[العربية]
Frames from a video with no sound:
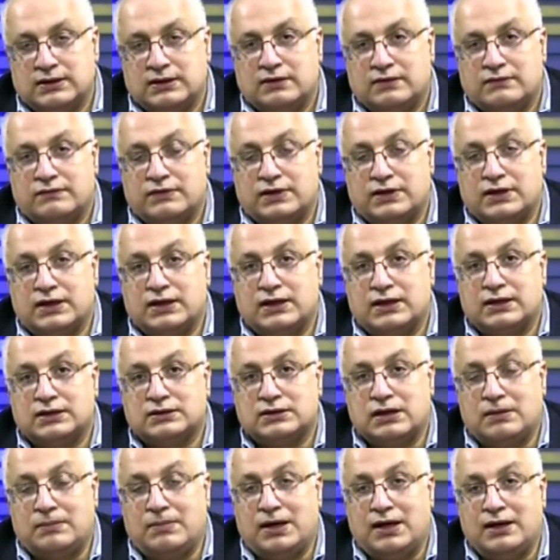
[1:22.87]

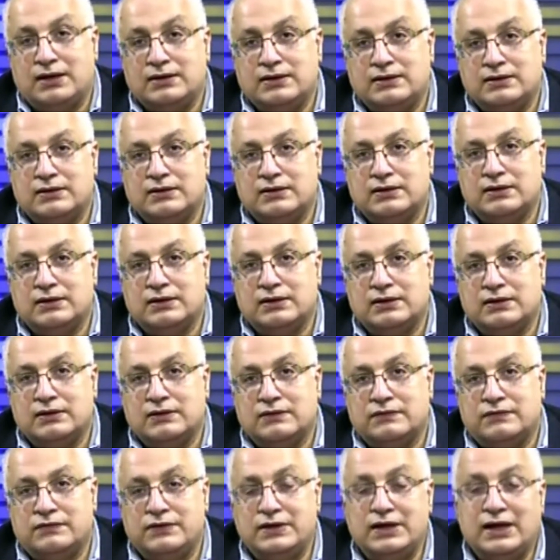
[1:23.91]
فطبعا
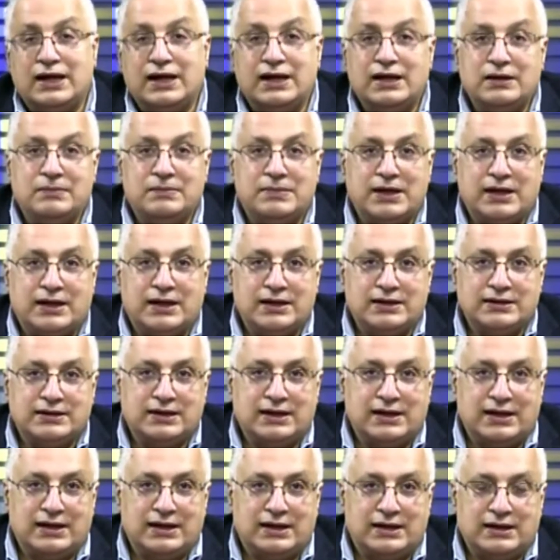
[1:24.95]
آه، في حاله من حالات
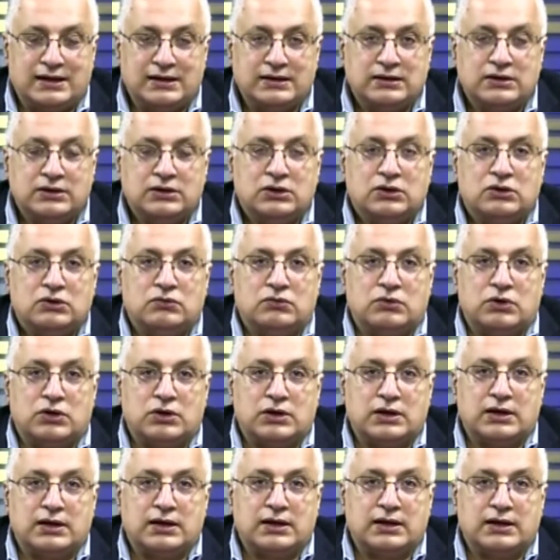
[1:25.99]
الهلع
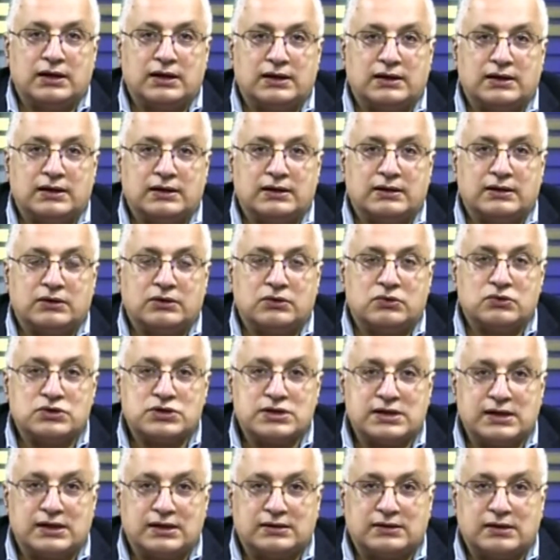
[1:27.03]

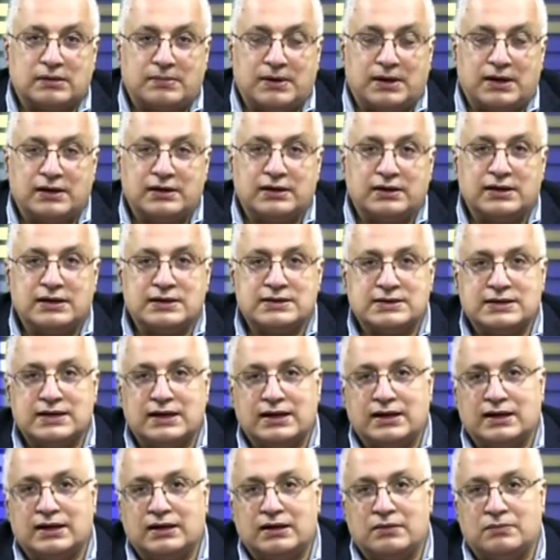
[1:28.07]
وروسيا طبعا
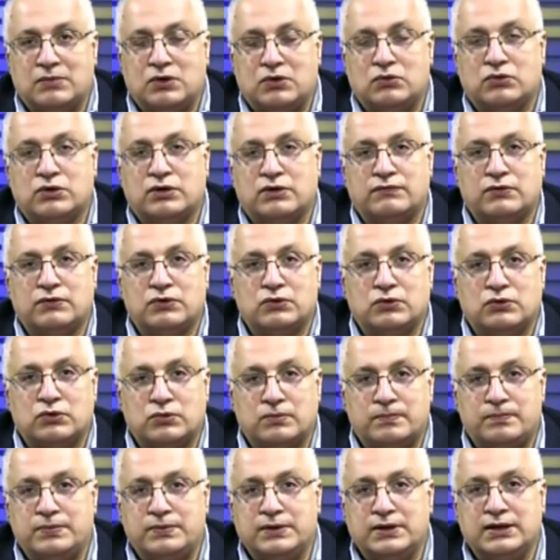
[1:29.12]
ازاء الموقف
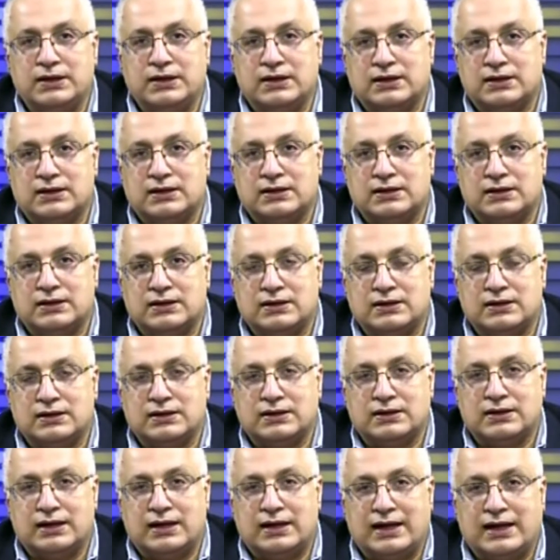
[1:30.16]
الاوروبي
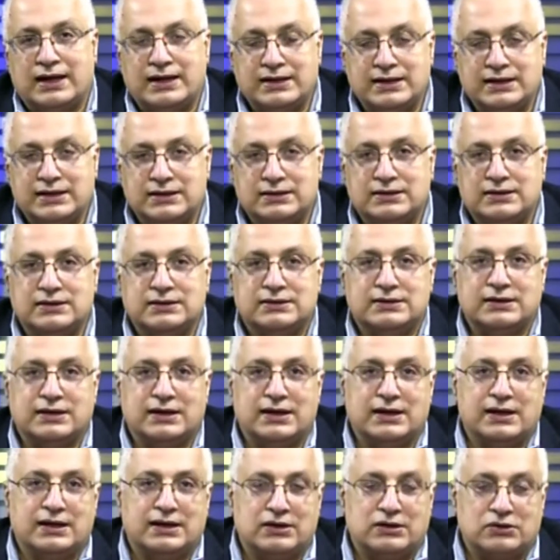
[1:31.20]
العنيد
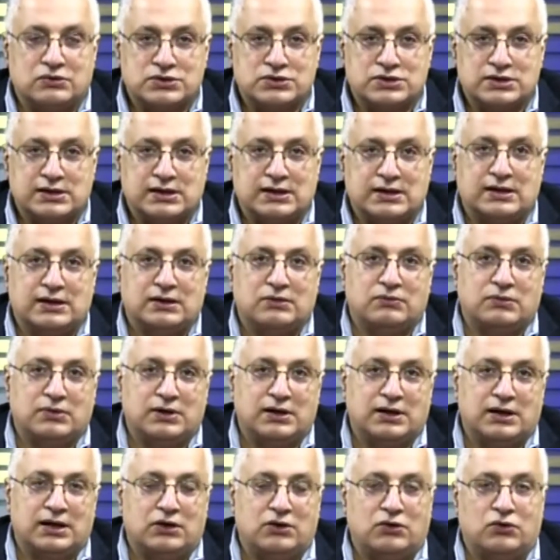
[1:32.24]
تجاه روسيا
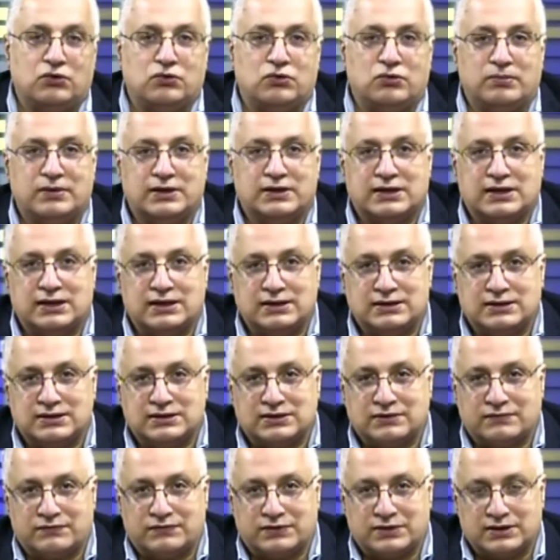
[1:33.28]
والعقوبات التي
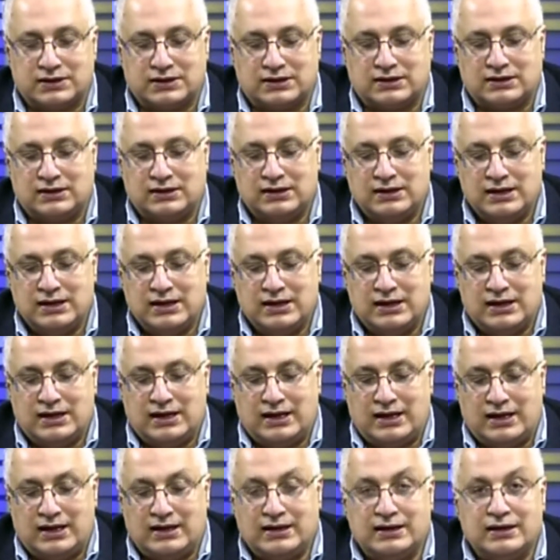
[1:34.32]
تفرضها
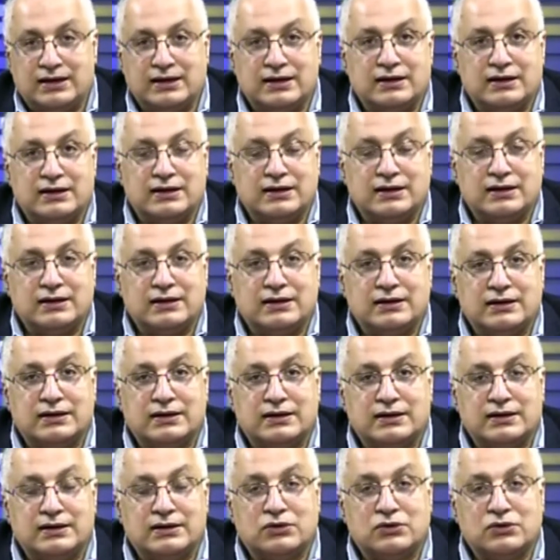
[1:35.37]
على
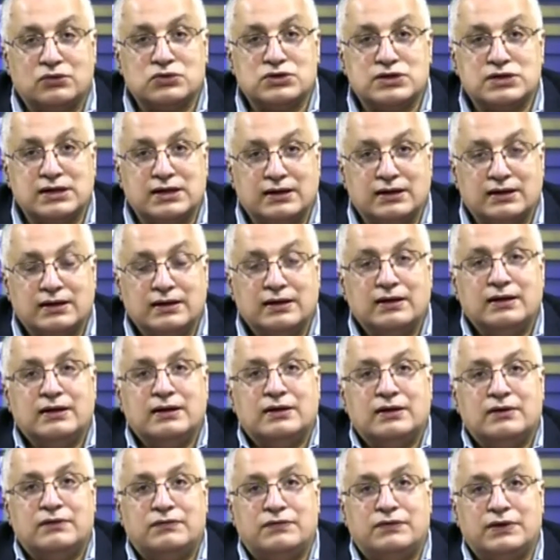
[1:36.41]
آه، روسيا
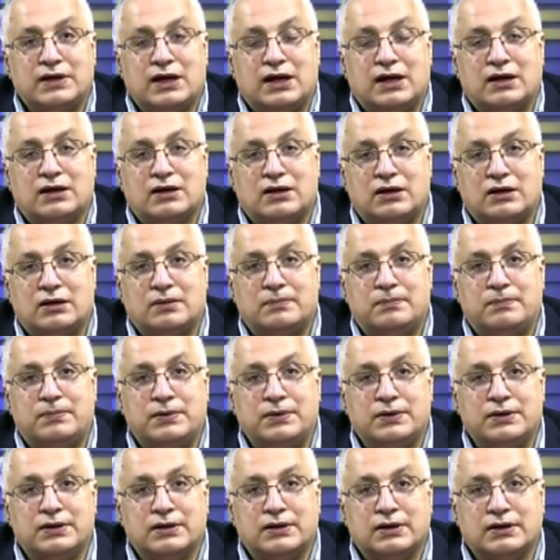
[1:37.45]
في اعقاب
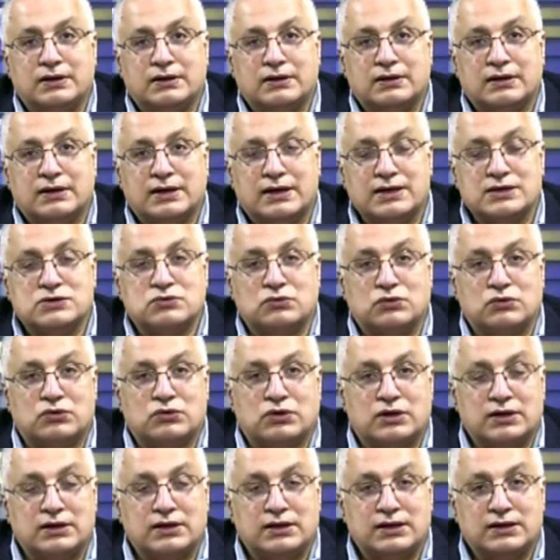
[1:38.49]
آه، غزو
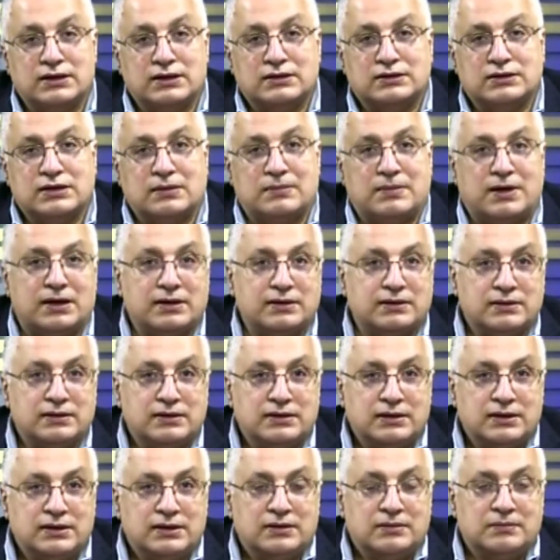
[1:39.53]
اوكرانيا طبعا
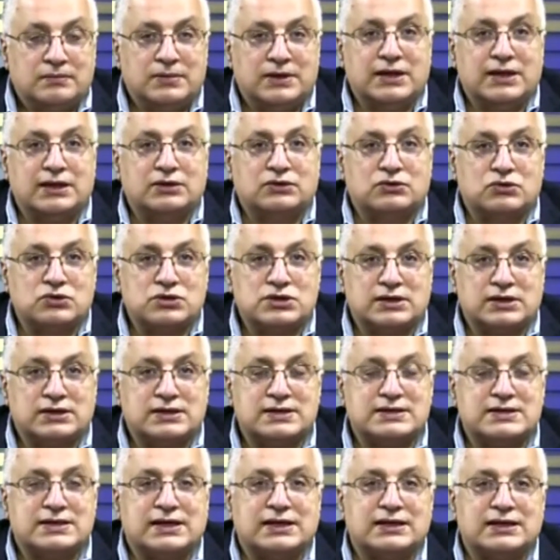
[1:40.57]
بدات روسيا
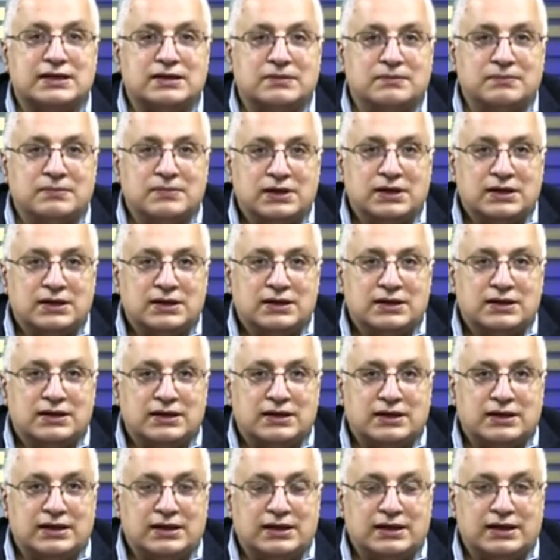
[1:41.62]
تستخدم
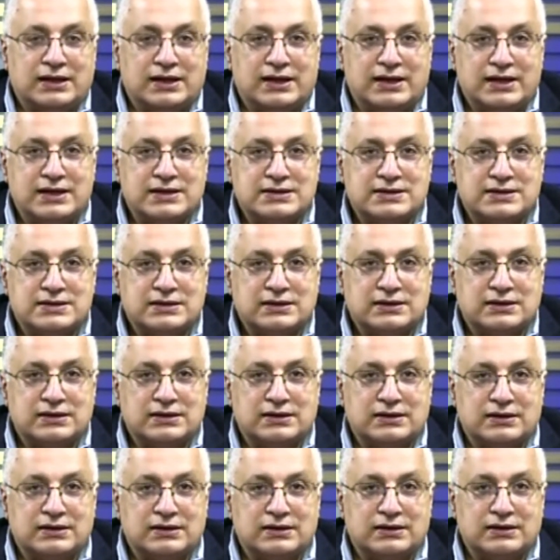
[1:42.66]
آه، الغاز
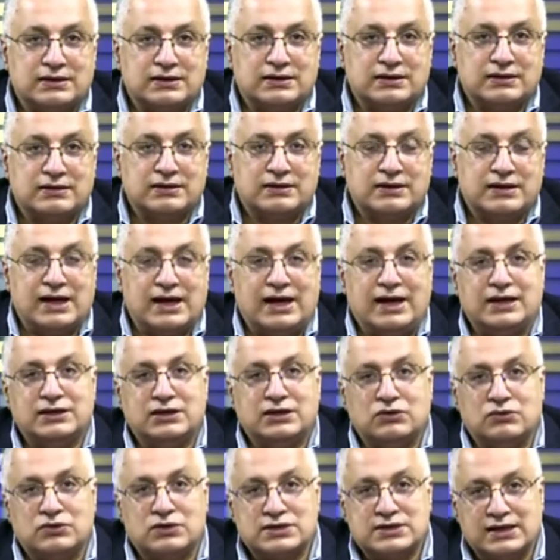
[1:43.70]
كأحد
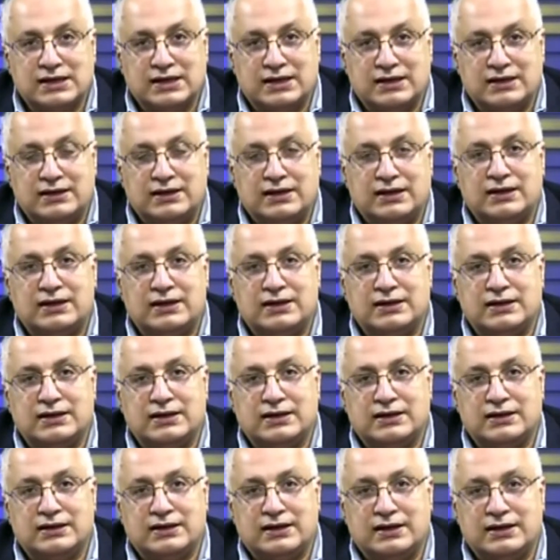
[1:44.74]
الوسائل
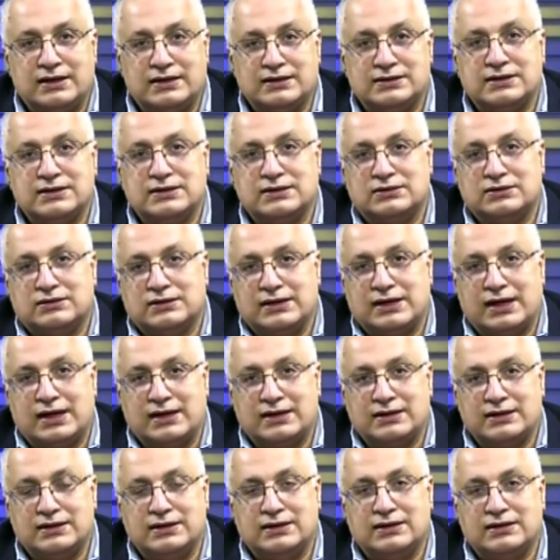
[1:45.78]
التي
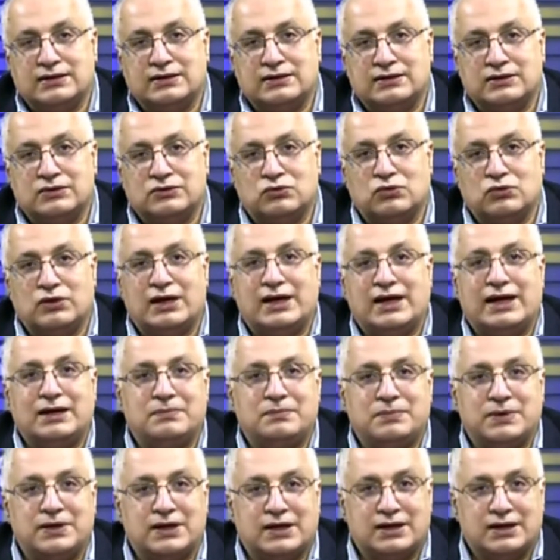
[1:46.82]
يعني
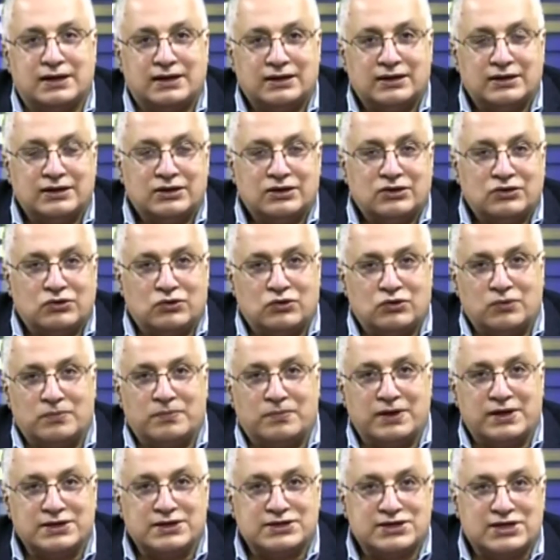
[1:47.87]
تلاعب بها
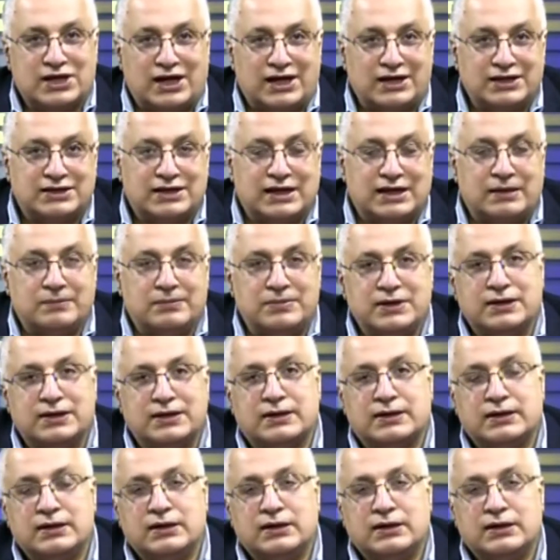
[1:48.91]
أوروبا إن صح التعبير